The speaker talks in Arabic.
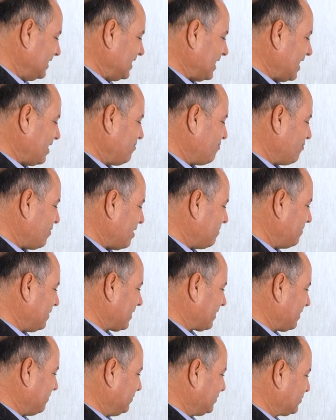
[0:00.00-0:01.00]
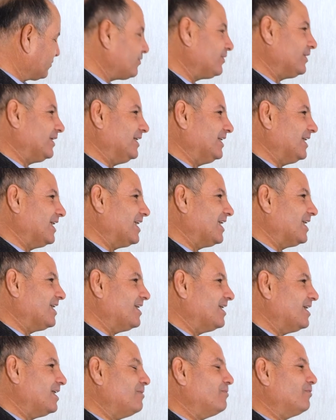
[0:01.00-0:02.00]
لانه امر بصنعها
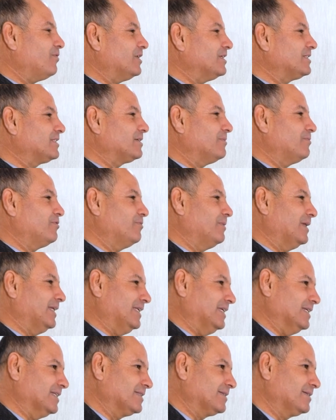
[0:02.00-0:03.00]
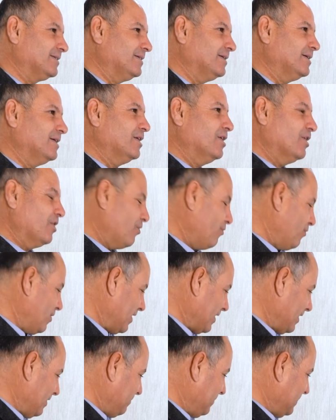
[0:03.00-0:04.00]
المعز بن باديس
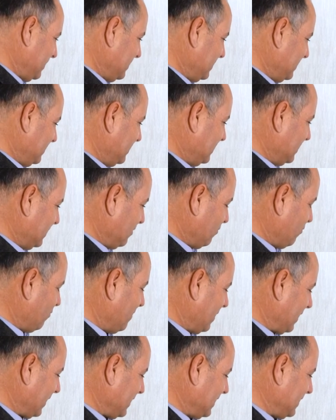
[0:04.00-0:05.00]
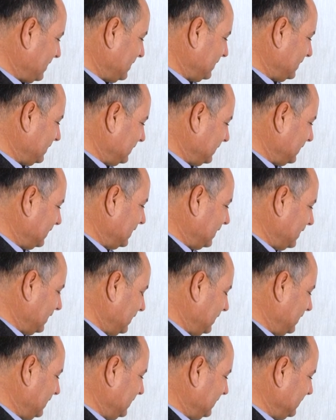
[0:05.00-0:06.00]
هو رابع الأمراء
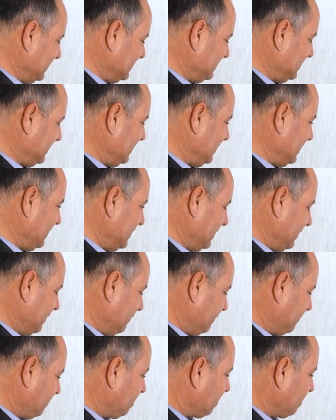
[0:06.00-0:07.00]
الزيريين